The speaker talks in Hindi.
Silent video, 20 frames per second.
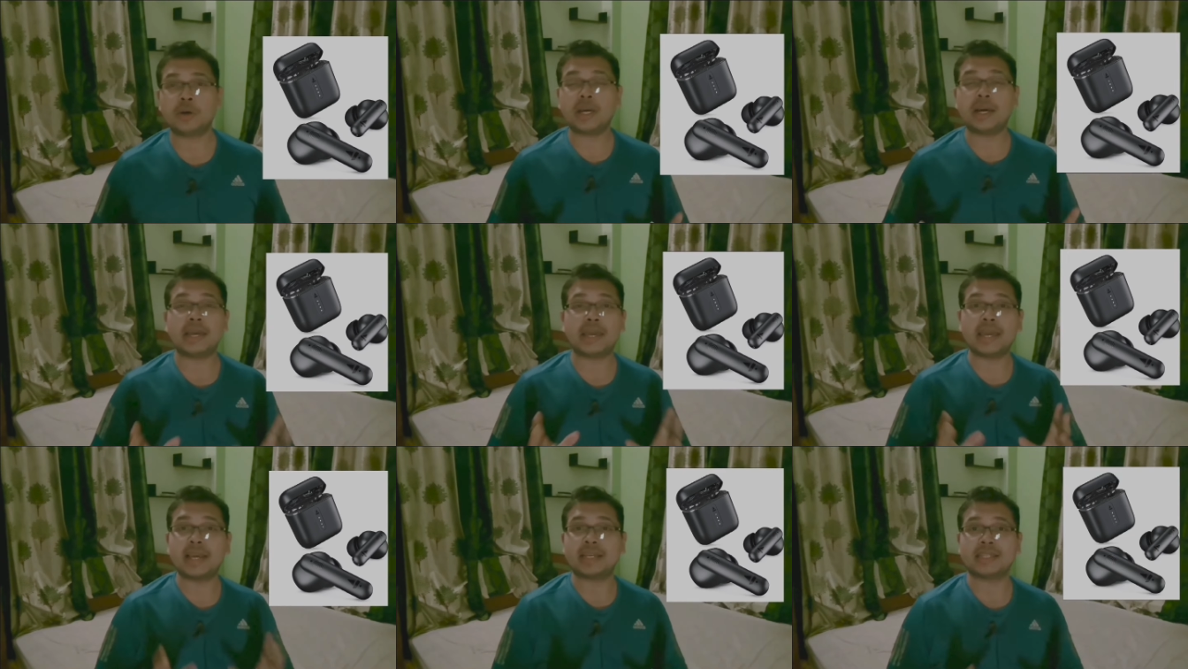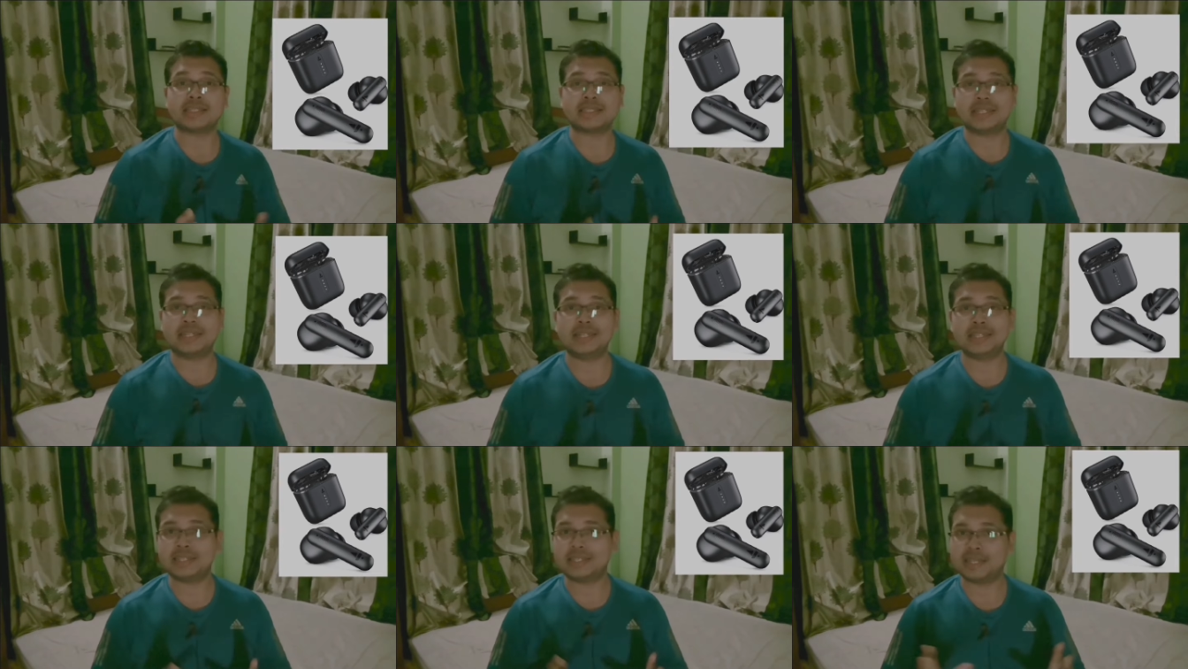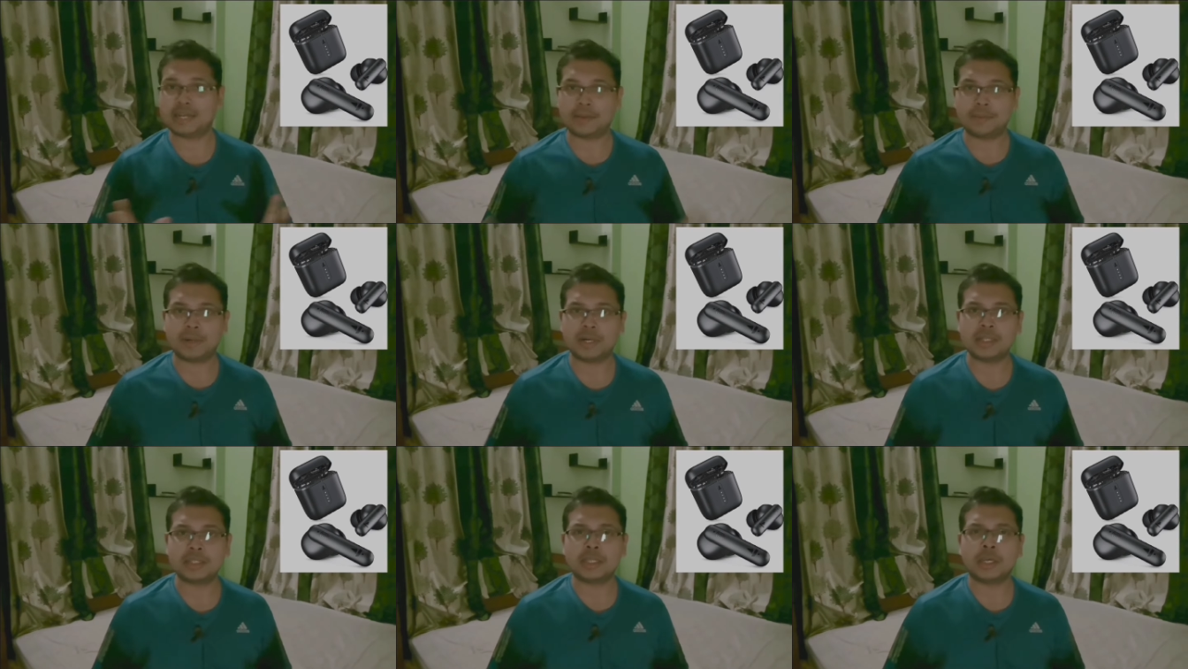ऑडियो का एक्सटेंड
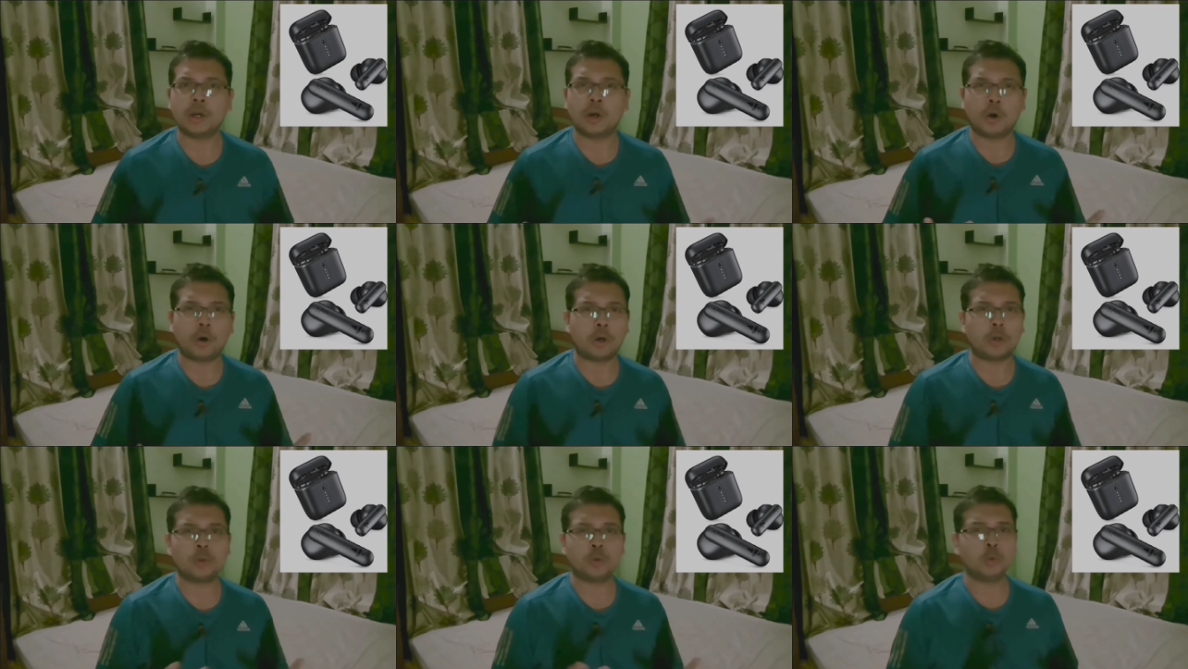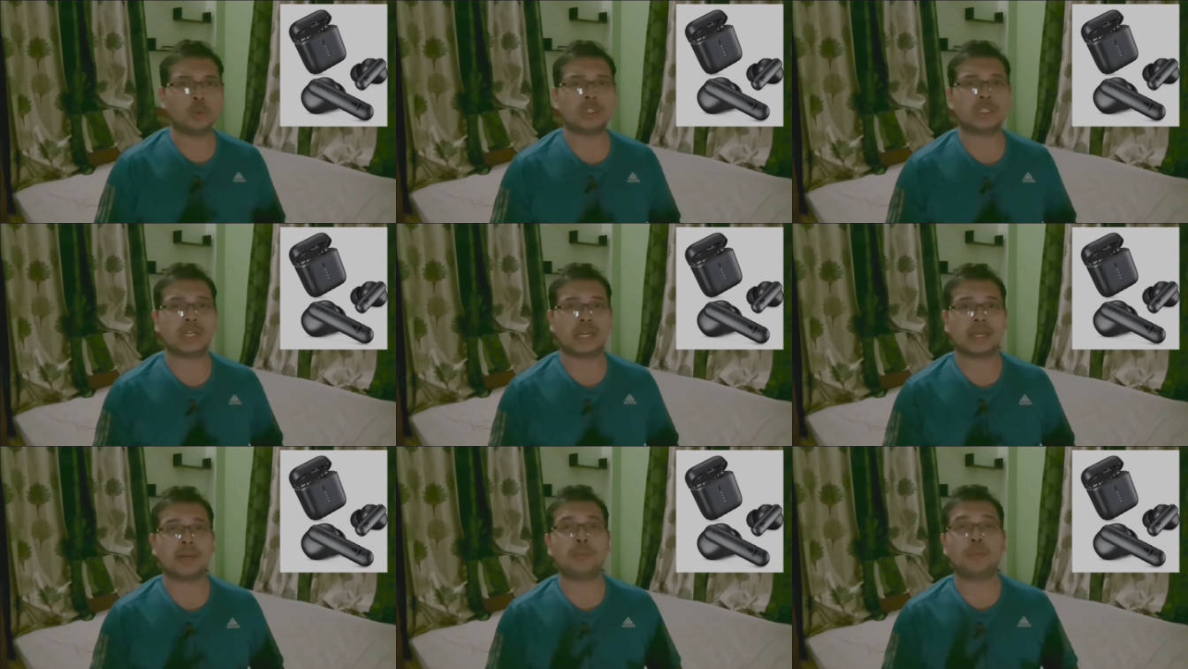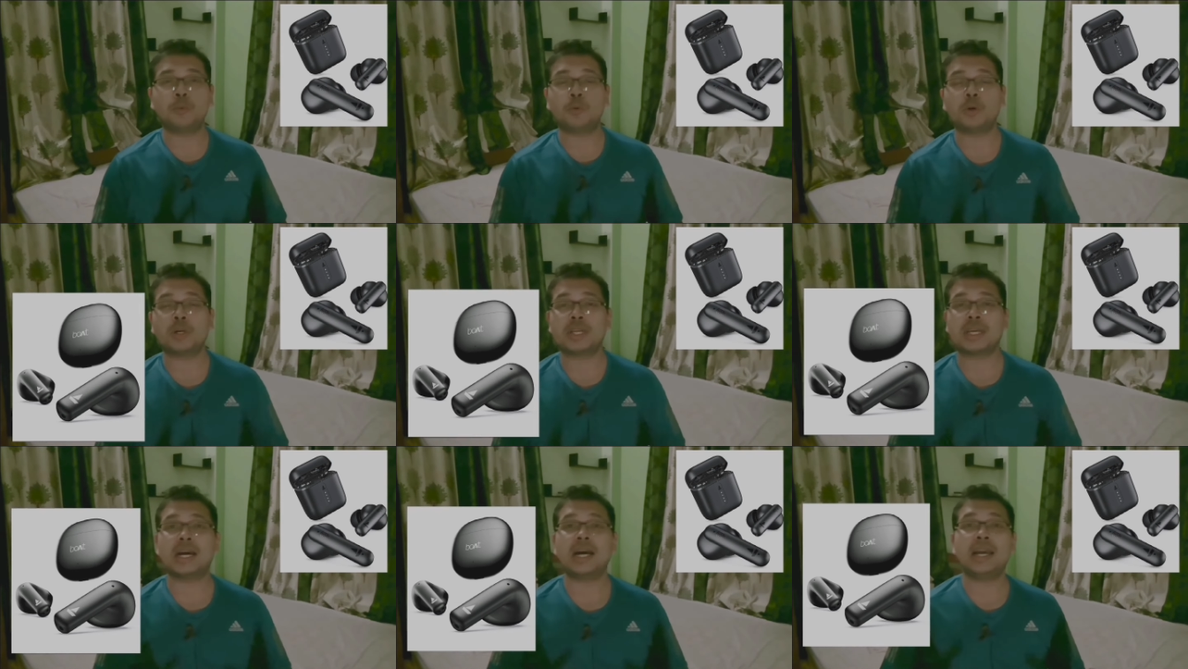ईयरबड्स और दूसरा है
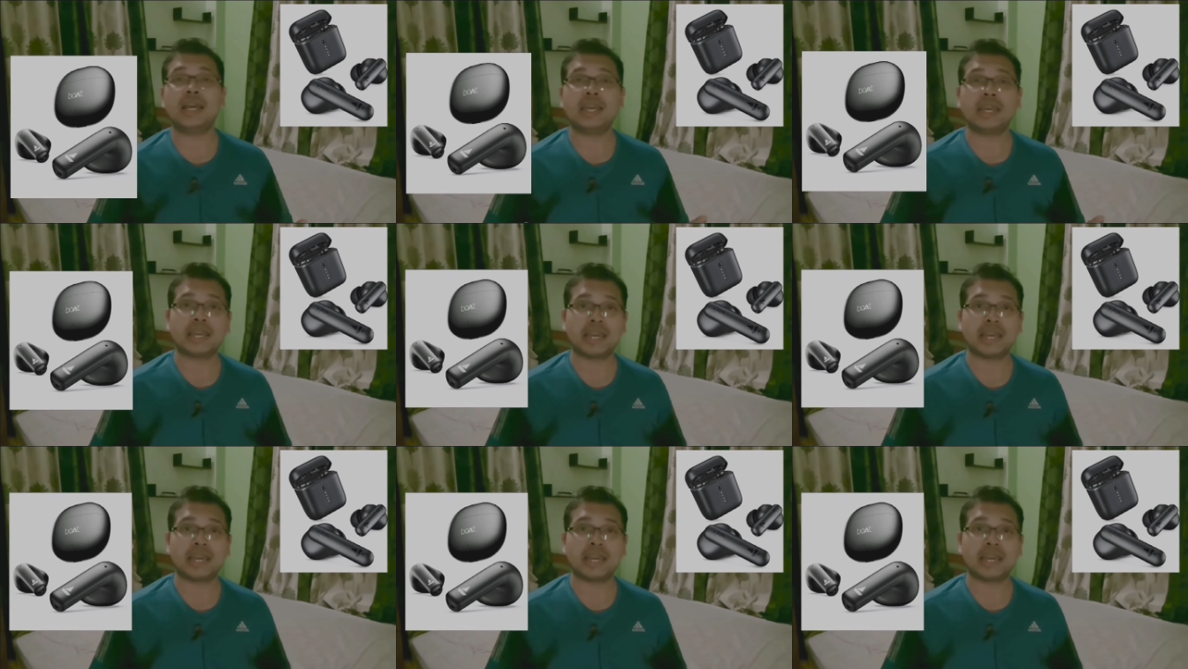बोट का